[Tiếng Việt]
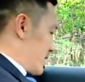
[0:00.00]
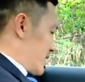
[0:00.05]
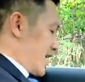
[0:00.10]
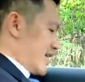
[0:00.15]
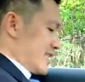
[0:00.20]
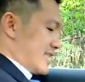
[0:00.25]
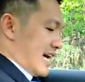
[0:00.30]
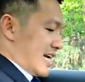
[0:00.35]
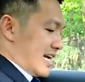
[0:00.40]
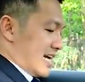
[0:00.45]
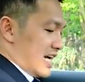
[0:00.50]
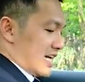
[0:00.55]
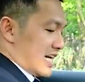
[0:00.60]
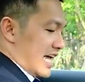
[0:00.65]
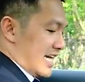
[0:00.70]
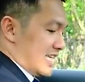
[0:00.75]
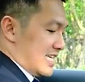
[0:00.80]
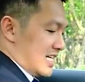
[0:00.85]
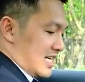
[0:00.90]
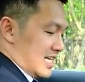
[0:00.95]
hiện tại hồi
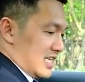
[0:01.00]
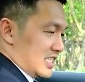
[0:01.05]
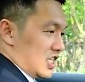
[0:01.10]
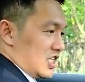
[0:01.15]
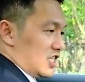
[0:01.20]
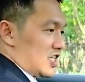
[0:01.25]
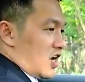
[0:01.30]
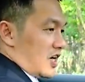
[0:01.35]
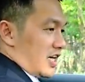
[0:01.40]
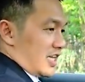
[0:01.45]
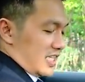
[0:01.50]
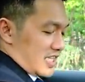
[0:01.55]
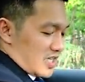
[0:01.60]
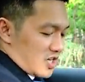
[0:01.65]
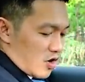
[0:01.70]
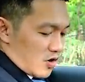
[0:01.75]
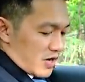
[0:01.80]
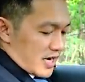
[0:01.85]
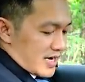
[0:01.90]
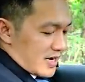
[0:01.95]
nãy giờ là Di chọn cái chế
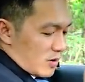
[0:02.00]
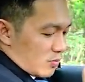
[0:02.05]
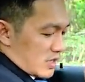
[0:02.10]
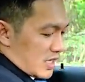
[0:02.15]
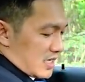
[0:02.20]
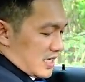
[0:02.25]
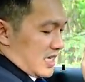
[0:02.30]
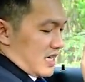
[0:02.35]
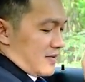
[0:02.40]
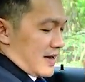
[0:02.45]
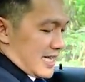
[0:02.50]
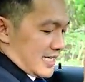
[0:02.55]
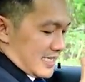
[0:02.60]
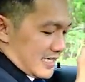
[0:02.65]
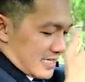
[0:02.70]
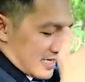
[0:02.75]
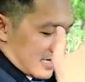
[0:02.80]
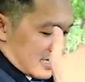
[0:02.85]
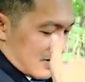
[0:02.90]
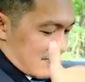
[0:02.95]
độ ghế động lực đó các bạn
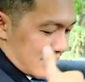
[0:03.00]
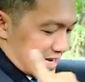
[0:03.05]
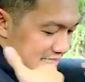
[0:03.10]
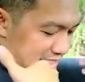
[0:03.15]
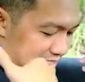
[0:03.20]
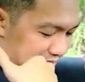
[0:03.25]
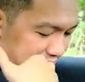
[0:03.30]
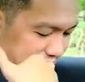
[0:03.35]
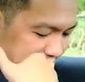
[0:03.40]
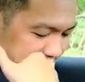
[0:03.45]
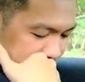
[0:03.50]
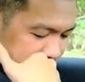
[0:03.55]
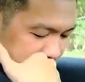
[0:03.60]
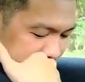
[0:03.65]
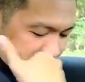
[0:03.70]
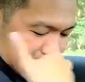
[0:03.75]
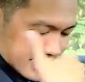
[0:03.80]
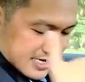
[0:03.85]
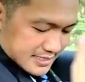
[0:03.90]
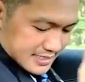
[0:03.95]
cho nên các bạn sẽ thấy là
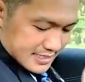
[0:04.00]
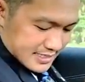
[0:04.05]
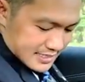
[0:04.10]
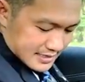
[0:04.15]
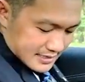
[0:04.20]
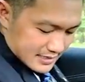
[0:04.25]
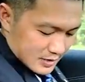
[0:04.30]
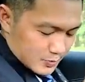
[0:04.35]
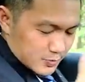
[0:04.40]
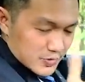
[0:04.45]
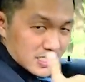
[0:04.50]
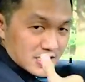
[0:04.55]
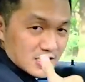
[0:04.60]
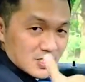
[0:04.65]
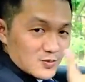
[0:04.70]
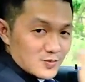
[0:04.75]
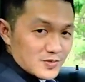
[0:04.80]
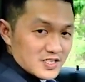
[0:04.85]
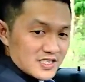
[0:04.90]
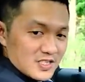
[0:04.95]
cái ghế nó sẽ nhúc nhích
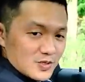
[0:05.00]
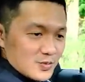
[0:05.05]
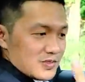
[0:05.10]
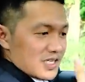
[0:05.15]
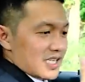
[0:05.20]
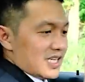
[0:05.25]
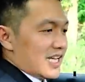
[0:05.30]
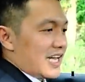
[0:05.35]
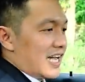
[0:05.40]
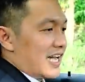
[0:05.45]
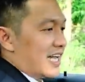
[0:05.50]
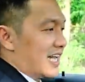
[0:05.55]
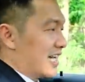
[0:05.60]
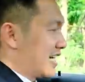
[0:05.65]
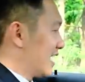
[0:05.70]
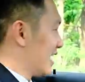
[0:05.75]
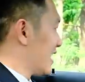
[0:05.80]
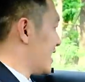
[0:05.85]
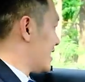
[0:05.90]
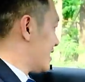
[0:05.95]
nhúc nhích nhúc nhích này ha
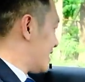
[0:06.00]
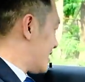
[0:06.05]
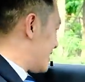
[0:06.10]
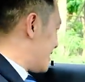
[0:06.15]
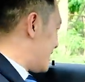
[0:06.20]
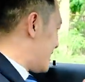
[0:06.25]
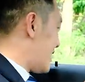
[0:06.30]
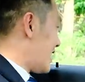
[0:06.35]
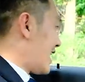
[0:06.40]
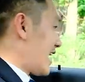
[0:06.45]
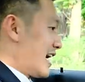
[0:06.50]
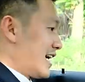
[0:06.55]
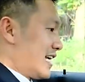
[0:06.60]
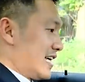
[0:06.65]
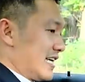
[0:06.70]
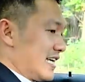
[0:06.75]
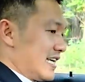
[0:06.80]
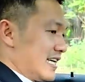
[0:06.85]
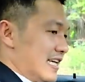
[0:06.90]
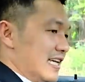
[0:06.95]
rất là hay
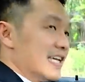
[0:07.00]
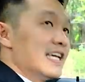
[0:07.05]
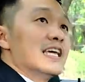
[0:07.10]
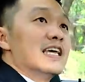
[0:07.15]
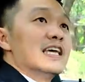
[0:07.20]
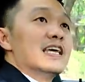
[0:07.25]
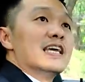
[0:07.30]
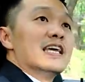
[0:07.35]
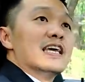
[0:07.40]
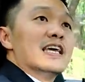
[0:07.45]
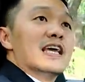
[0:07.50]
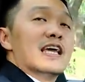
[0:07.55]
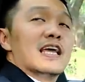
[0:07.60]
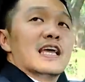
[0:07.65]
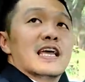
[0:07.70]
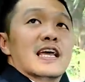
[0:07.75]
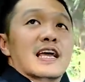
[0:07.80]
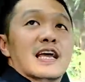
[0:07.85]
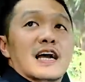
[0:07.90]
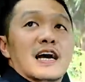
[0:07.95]

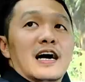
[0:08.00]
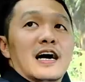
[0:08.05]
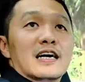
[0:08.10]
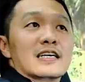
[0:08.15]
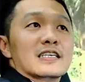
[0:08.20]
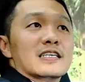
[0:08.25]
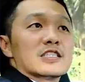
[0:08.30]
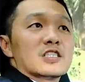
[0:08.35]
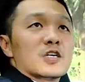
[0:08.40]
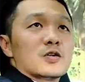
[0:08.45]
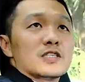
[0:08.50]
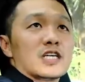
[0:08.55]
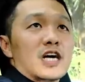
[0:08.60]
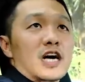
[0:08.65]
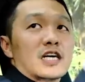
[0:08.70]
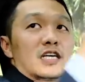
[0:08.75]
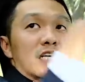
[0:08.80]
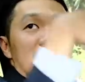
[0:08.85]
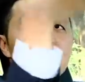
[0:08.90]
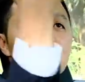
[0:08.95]
đó, cửa sổ
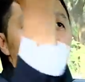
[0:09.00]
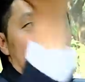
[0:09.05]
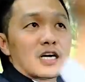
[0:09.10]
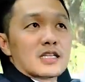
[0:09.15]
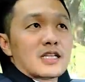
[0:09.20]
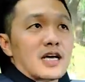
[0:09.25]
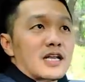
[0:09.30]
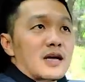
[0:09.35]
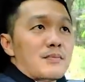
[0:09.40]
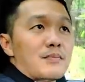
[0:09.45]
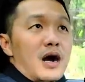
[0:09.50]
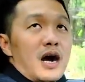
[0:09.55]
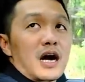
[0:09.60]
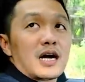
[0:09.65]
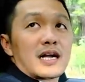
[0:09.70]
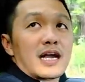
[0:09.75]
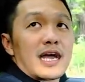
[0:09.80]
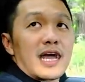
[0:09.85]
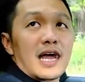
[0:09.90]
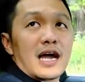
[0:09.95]
trời thì các bạn có thể là
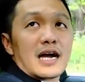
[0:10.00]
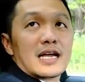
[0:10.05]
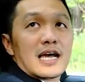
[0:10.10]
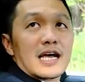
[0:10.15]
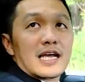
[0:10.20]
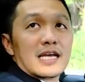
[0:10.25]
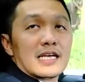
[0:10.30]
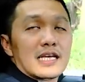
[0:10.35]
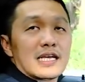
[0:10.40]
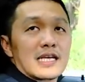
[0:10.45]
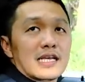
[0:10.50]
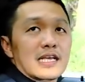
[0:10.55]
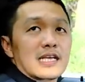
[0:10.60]
mở ra ở đây